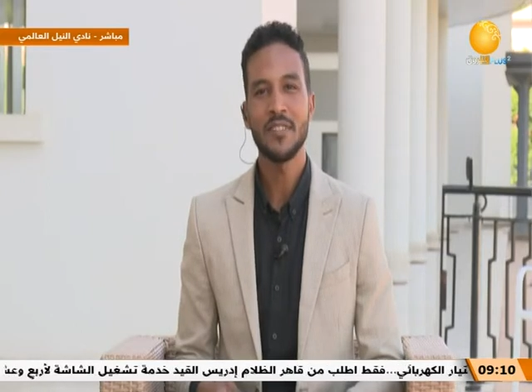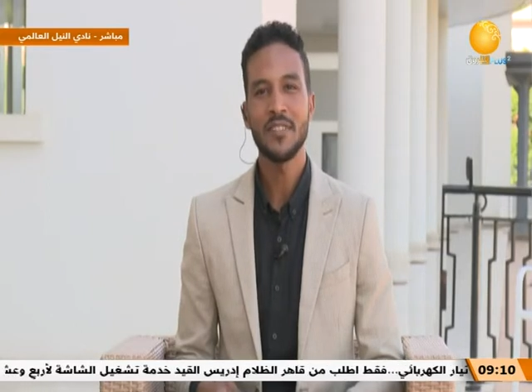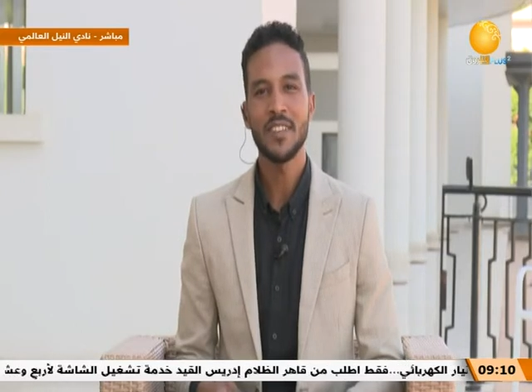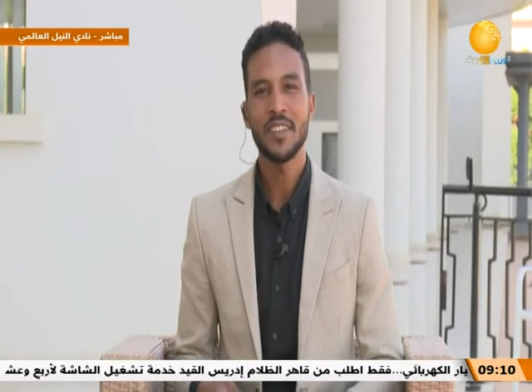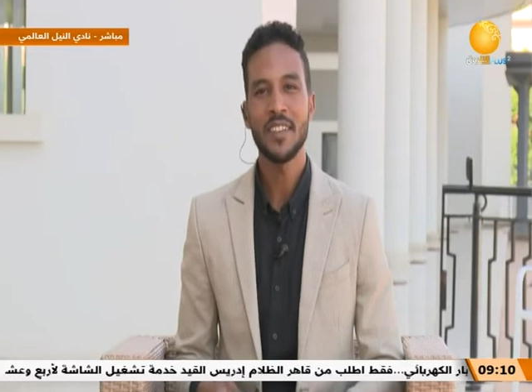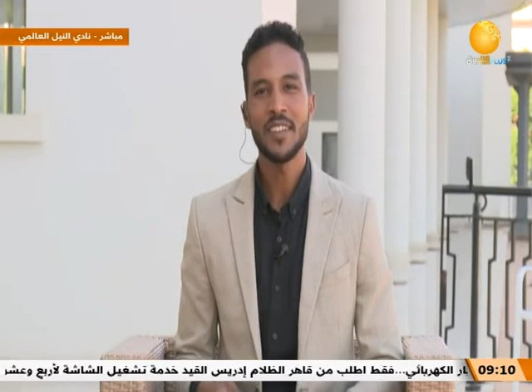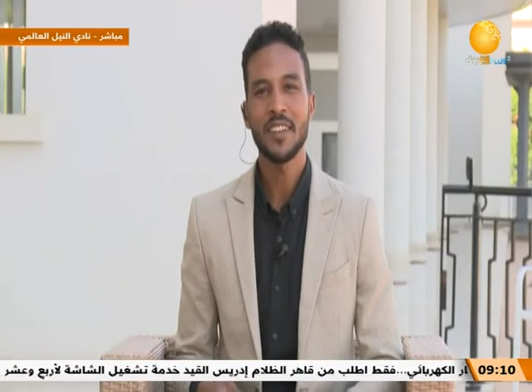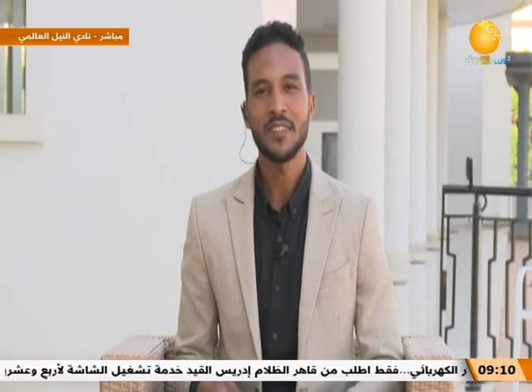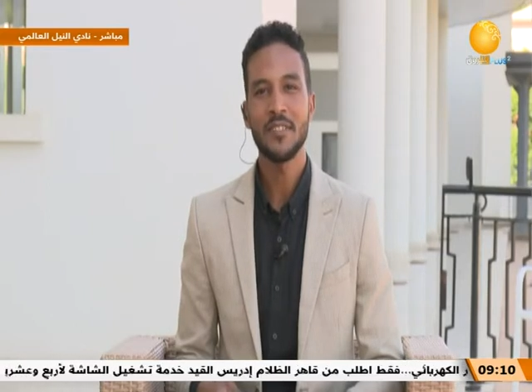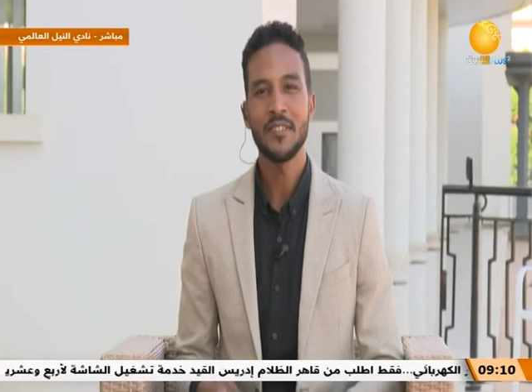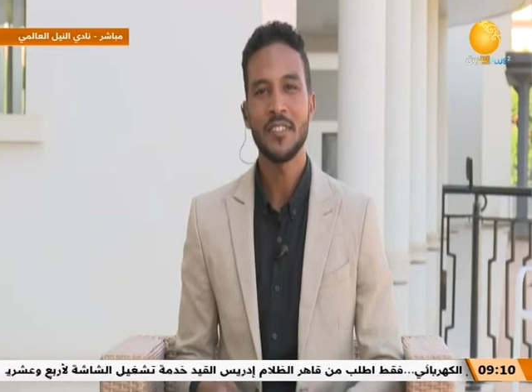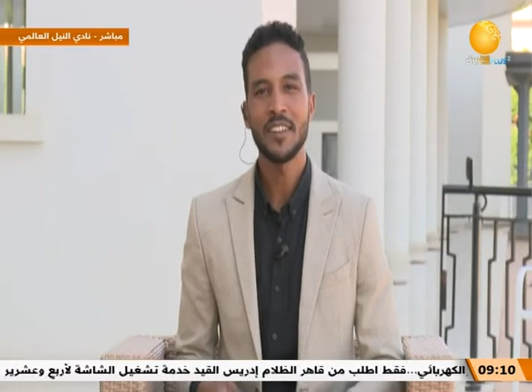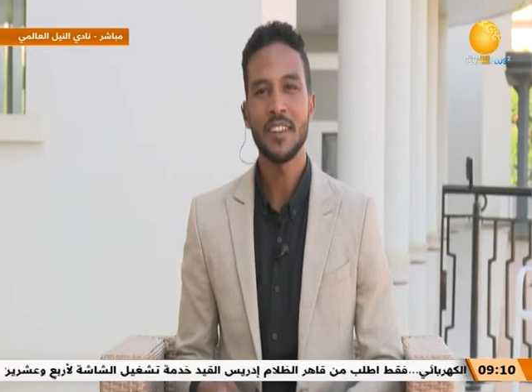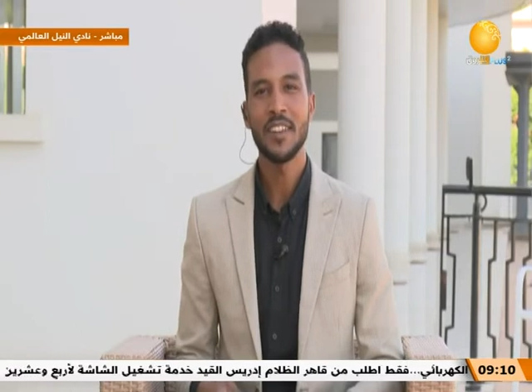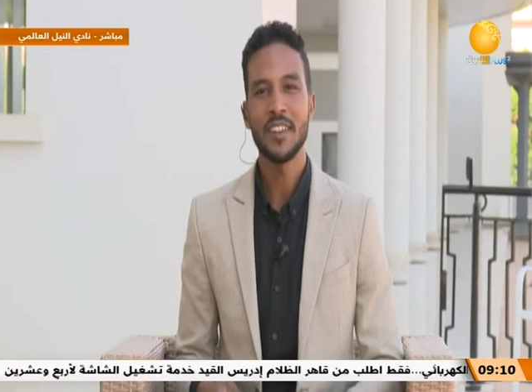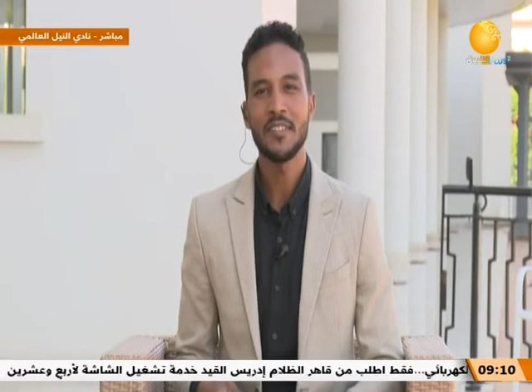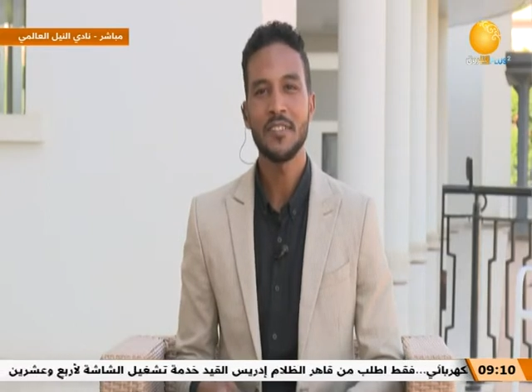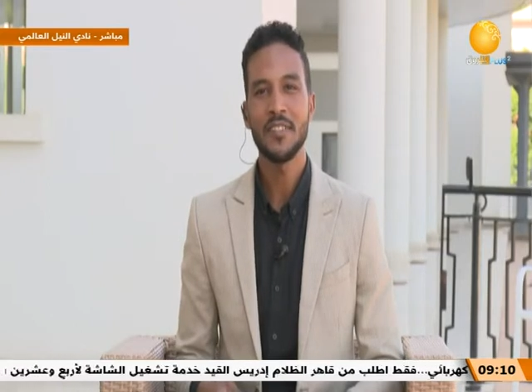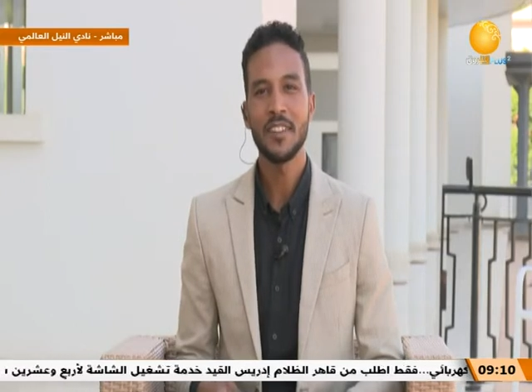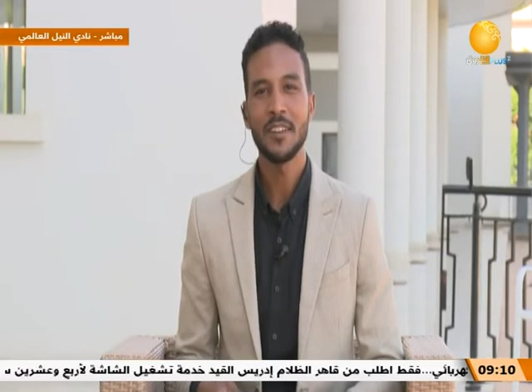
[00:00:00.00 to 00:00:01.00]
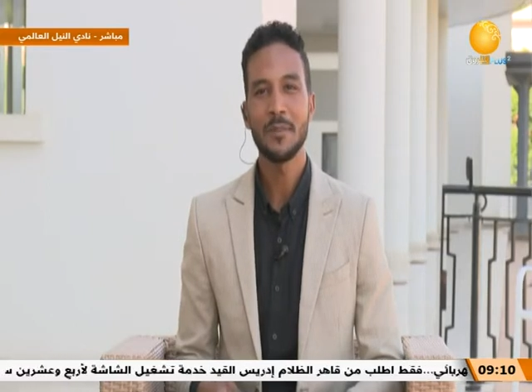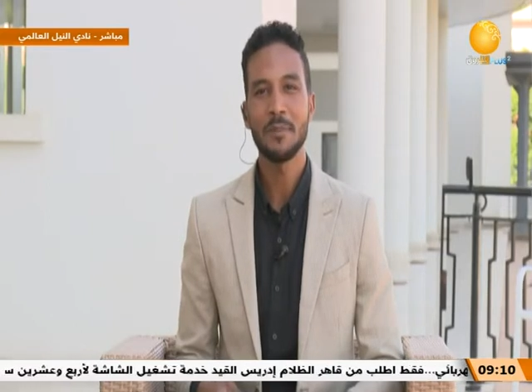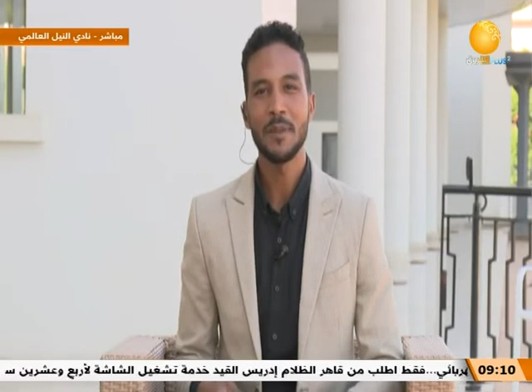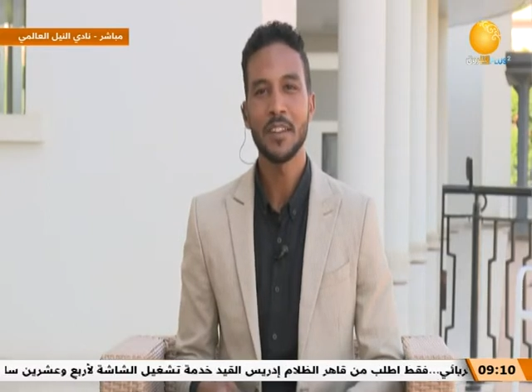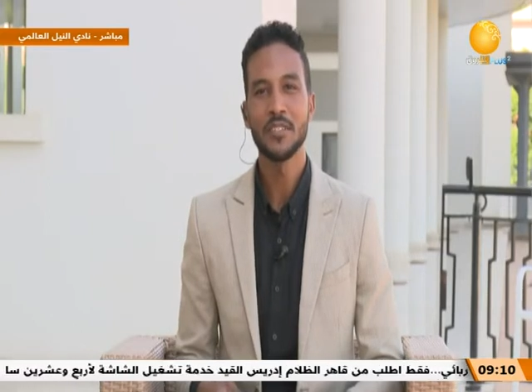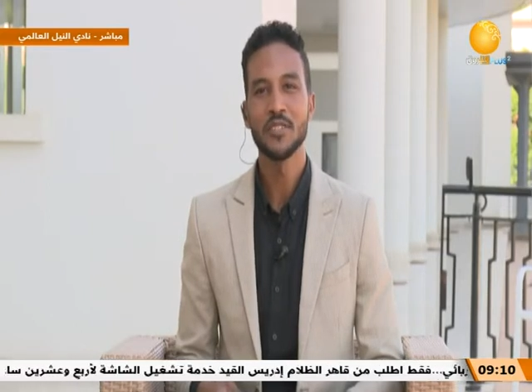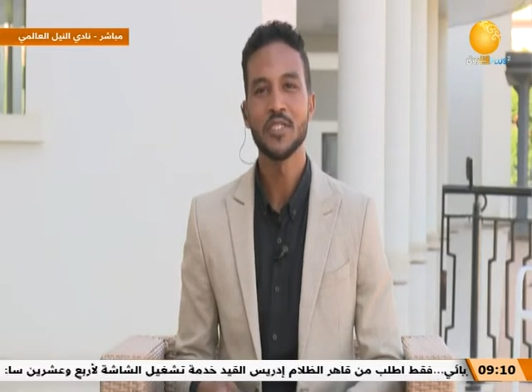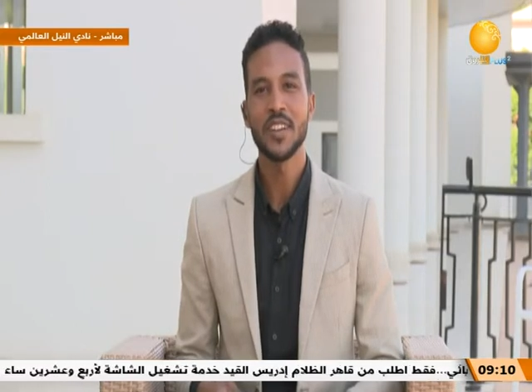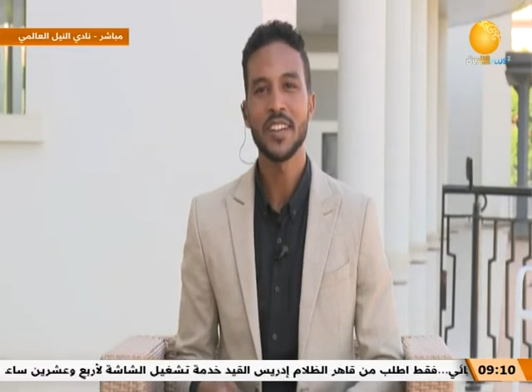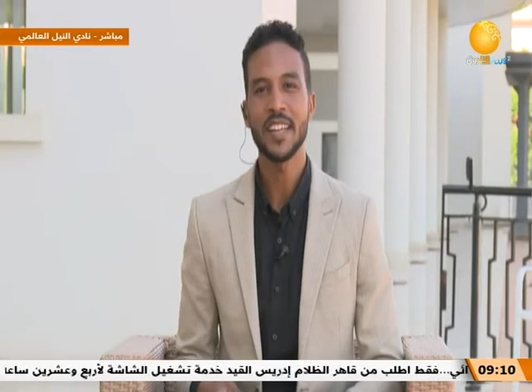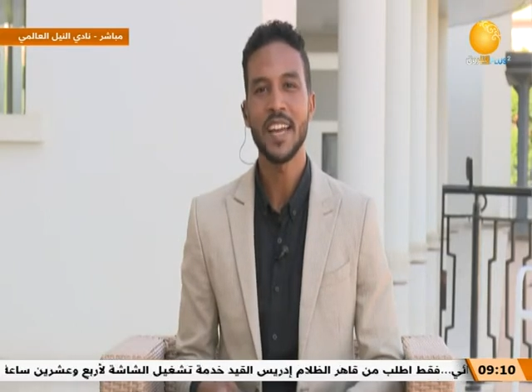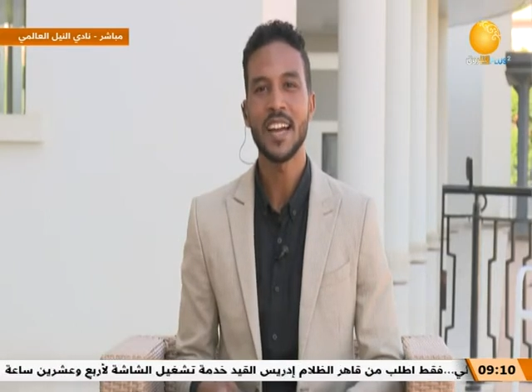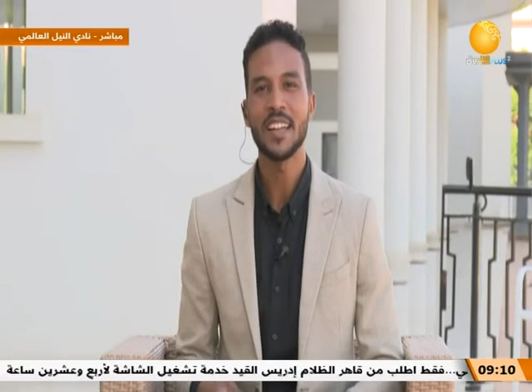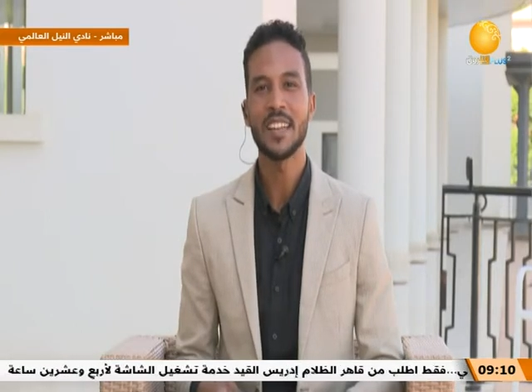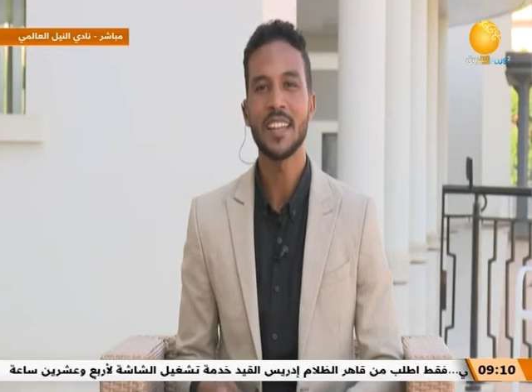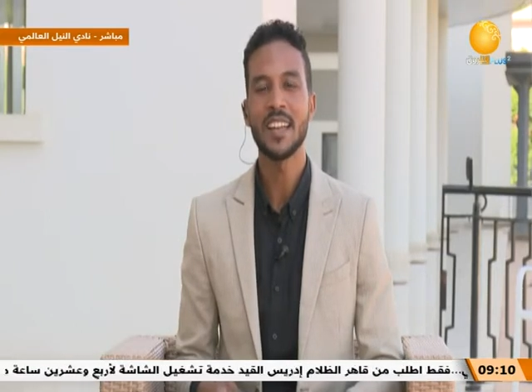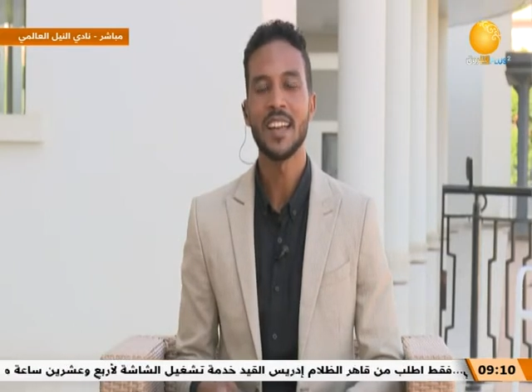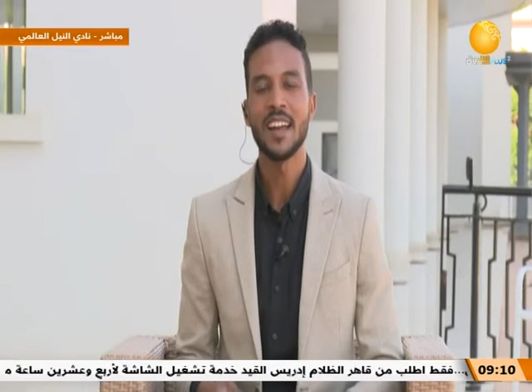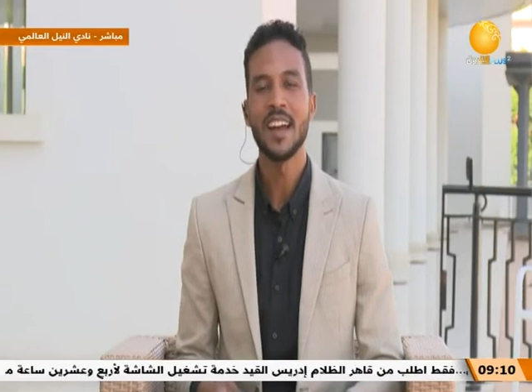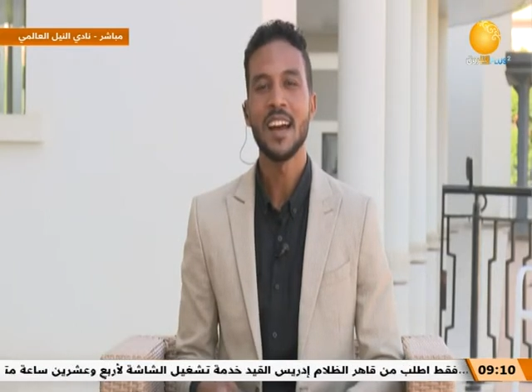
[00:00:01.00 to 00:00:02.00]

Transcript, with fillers: في في في المهجر يعني